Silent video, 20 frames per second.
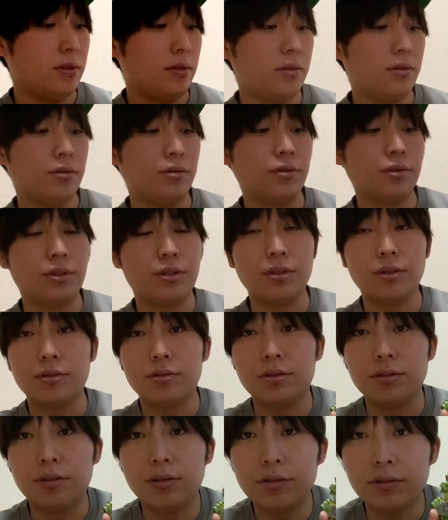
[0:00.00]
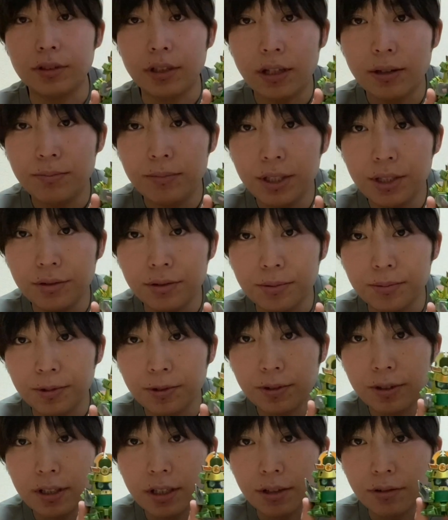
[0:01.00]
この玉ロックね、緑も好
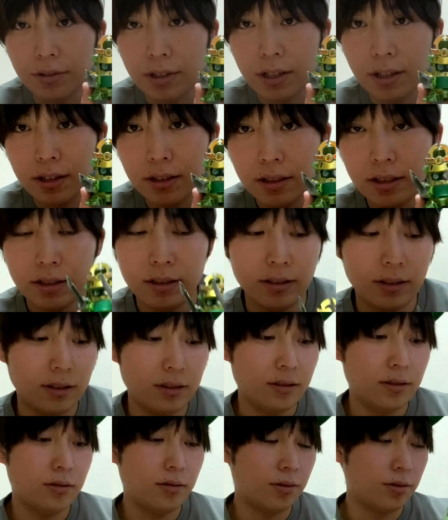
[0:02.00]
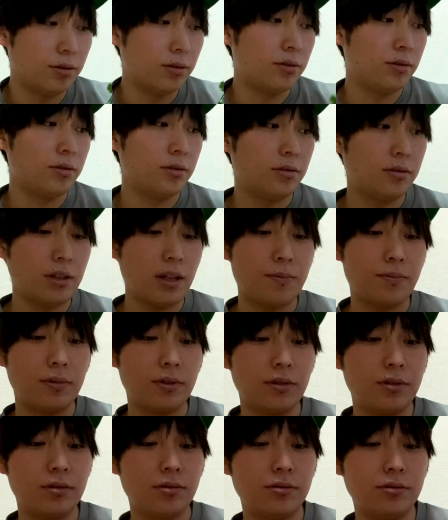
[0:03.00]
きなのでコントロールタイプ
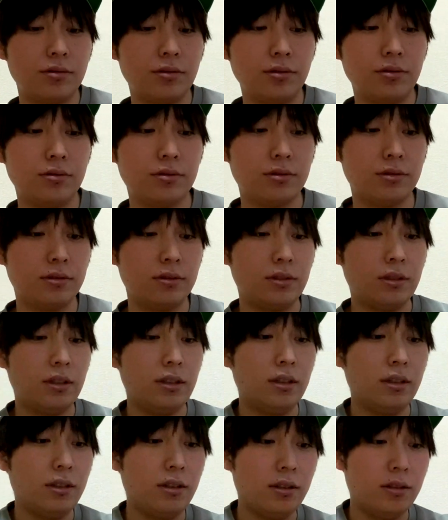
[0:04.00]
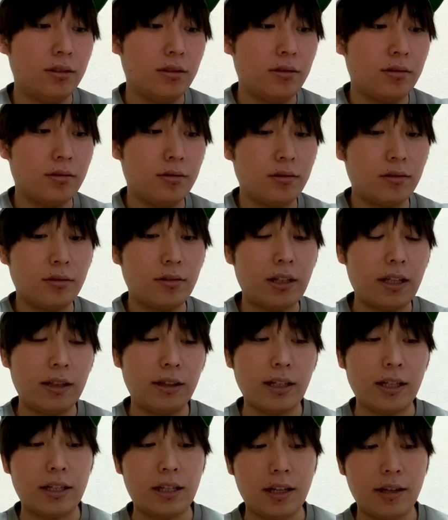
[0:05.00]
の玉ロック、このさん
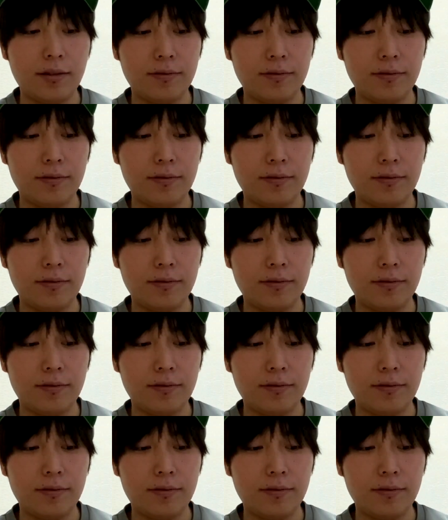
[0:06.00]
体で